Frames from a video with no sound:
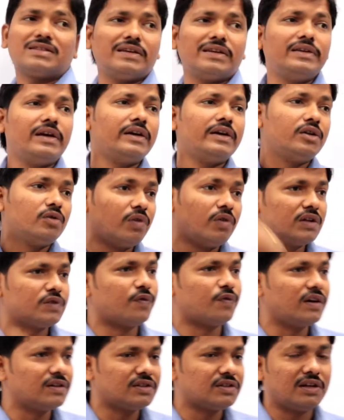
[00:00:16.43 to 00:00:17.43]
x है ये इनवर्स
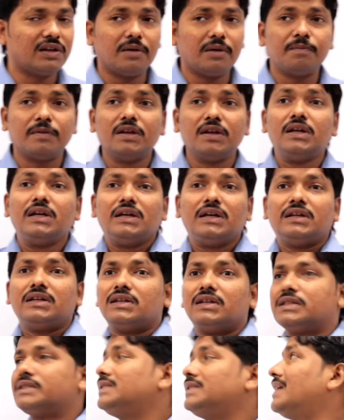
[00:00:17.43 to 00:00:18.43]
फंक्शन है
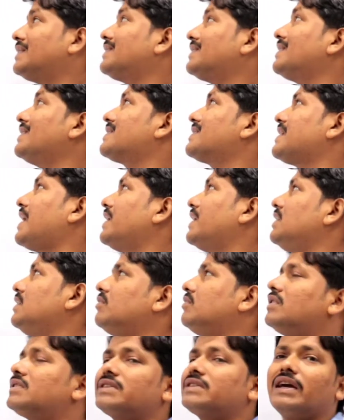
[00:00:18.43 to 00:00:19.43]
जैसे कि साइन
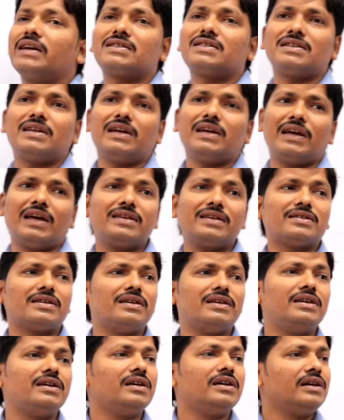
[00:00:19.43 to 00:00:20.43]
इनवर्स x है
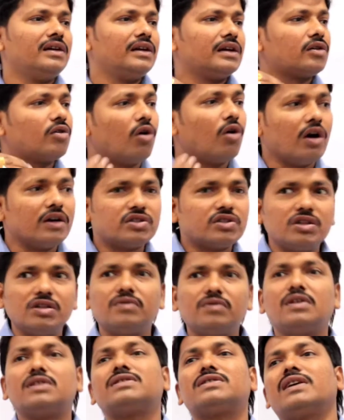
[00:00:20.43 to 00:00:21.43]
ऐसे ही कॉस
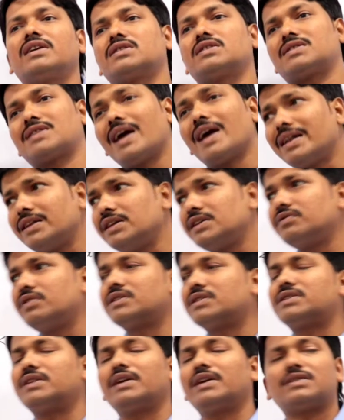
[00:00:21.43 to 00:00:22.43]
इनवर्स x टेन
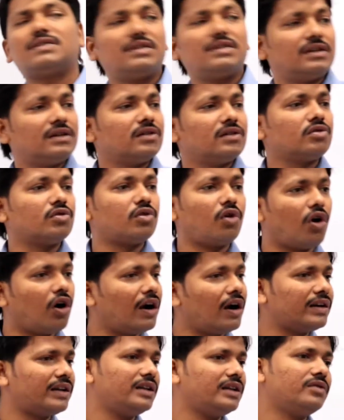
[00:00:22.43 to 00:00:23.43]
इनवर्स x
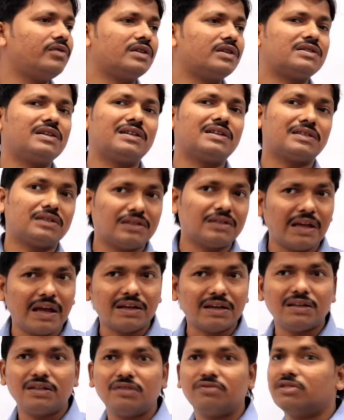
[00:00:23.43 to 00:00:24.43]
कॉट इनवर्स x
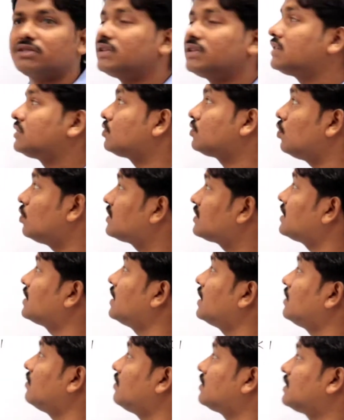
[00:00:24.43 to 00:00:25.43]
सेक इनवर्स x cosec
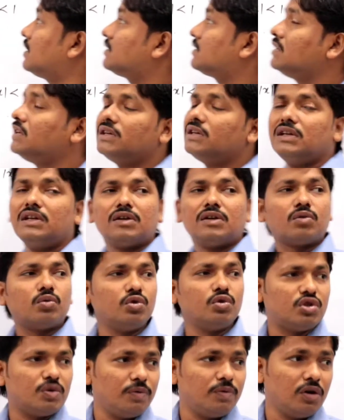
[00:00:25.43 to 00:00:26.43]
इनवर्स x
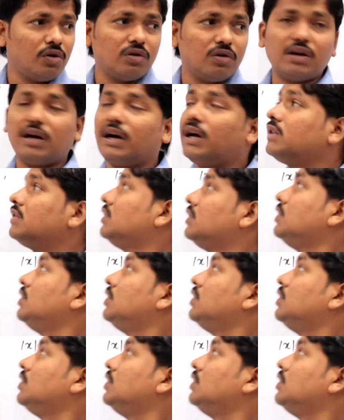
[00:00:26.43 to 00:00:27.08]
कुछ भी होगा